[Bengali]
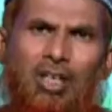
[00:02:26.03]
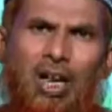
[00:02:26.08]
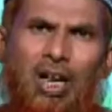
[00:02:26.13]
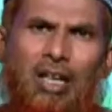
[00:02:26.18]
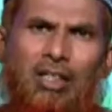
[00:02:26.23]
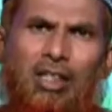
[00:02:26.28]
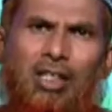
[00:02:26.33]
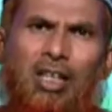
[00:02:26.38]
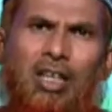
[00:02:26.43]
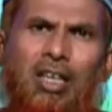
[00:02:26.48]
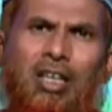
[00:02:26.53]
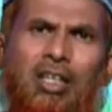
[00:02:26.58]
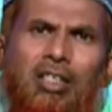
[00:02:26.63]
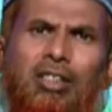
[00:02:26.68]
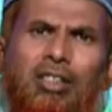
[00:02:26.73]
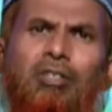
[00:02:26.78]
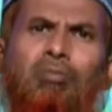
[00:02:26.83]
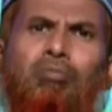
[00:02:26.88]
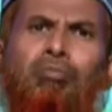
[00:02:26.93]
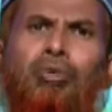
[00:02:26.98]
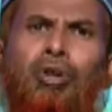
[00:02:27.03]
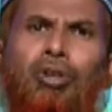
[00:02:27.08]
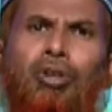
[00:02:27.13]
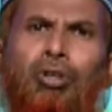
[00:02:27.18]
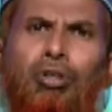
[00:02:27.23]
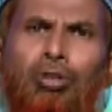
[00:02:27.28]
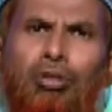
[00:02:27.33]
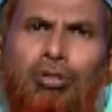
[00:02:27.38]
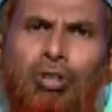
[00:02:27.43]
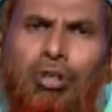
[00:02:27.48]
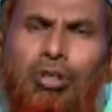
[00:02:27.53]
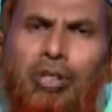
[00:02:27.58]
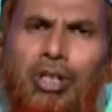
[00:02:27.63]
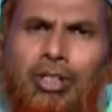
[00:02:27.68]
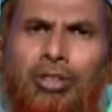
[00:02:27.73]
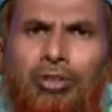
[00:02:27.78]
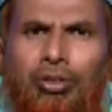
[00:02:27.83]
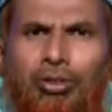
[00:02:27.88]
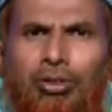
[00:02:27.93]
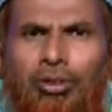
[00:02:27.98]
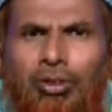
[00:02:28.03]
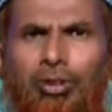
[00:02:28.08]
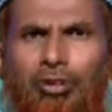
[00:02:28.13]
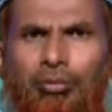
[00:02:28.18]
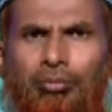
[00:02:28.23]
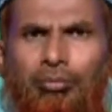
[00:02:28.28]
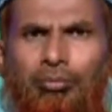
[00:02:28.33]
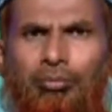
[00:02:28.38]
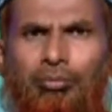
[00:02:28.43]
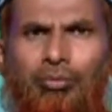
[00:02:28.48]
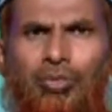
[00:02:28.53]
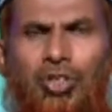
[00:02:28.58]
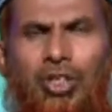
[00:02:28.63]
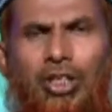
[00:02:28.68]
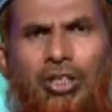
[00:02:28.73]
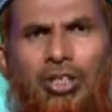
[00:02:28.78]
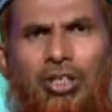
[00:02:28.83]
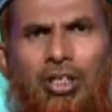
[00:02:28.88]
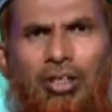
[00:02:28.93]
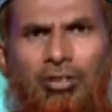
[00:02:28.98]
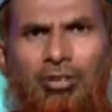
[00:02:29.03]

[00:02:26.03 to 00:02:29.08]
রাতারাতি বড়লোক হওয়ার জন্য চেষ্টা